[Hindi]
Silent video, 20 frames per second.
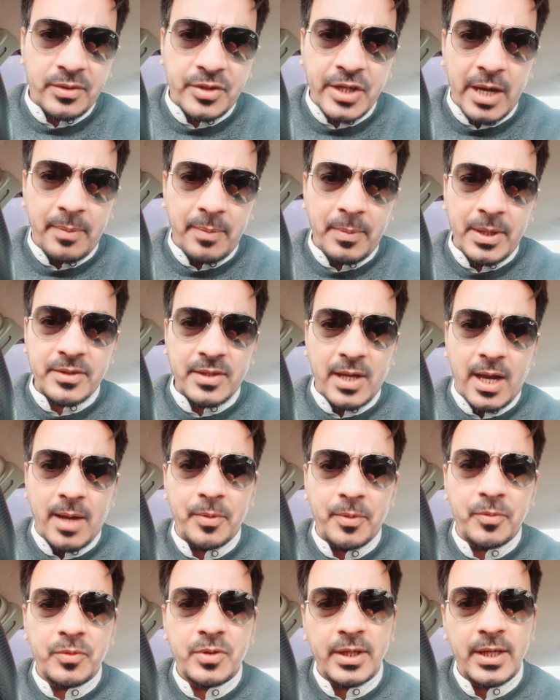चेयरमैन साहब
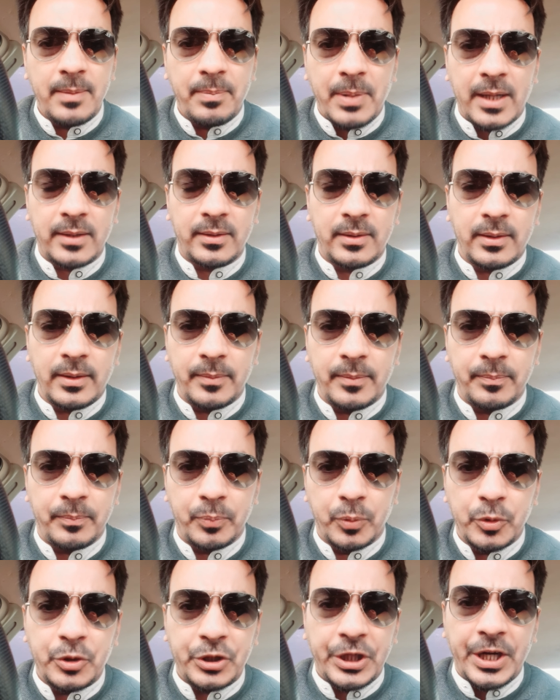हैं उनसे ये बात
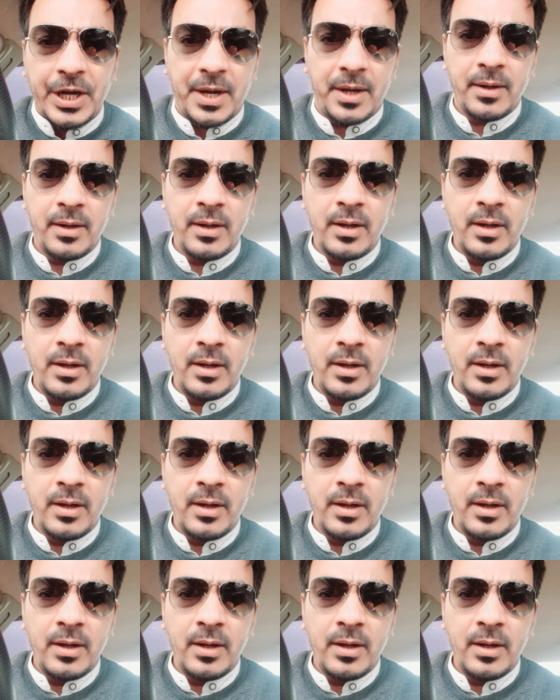पूछें